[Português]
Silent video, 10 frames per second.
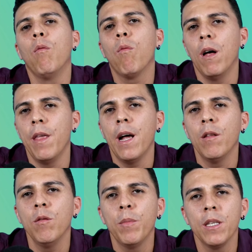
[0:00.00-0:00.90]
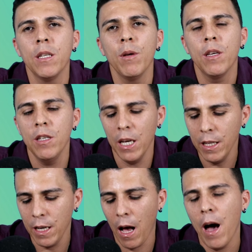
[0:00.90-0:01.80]
um quadrado e perceber que já
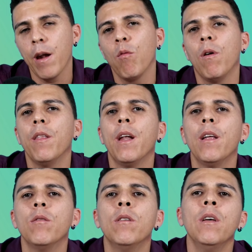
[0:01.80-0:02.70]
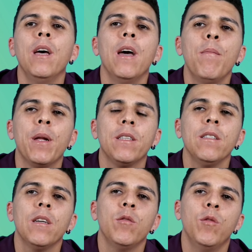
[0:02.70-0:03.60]
de cara o quadrado
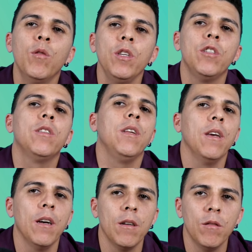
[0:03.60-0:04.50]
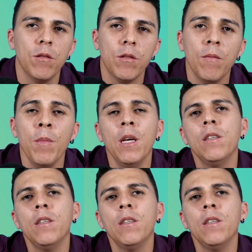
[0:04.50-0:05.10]
representa dois triângulos.